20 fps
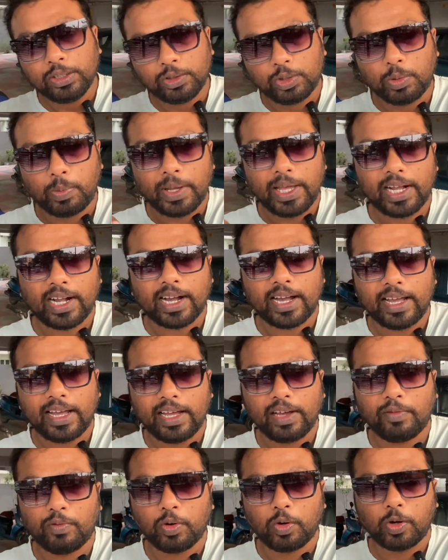दुबई का
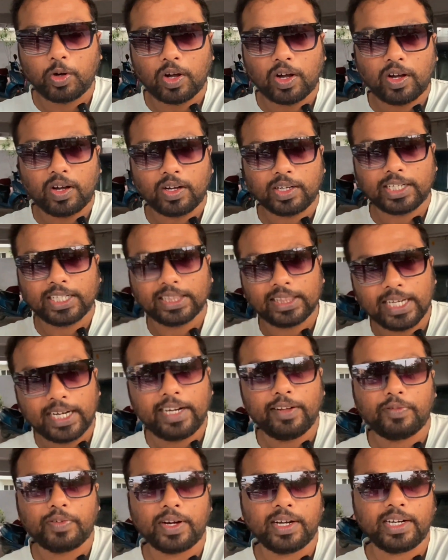है वो कितना
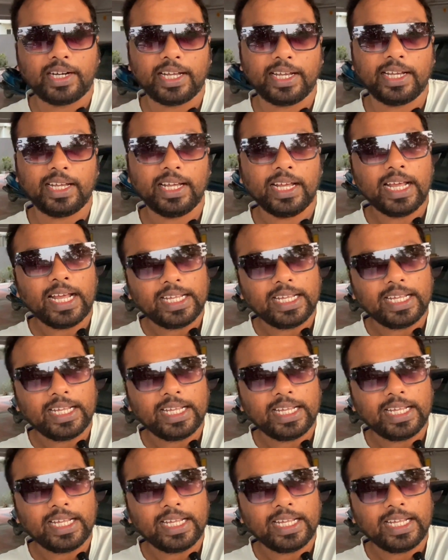डिफरेंट है